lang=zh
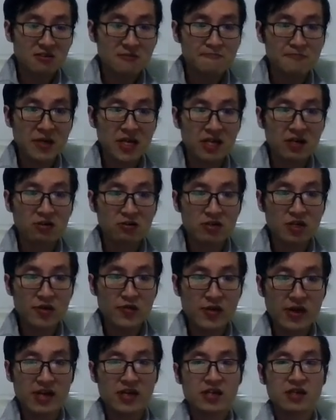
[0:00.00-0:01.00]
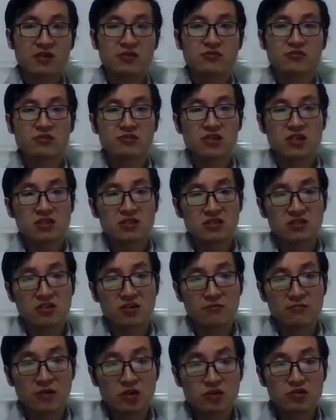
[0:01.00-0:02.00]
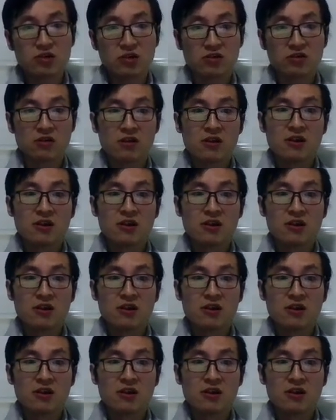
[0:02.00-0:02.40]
背后的原因，或者是有某种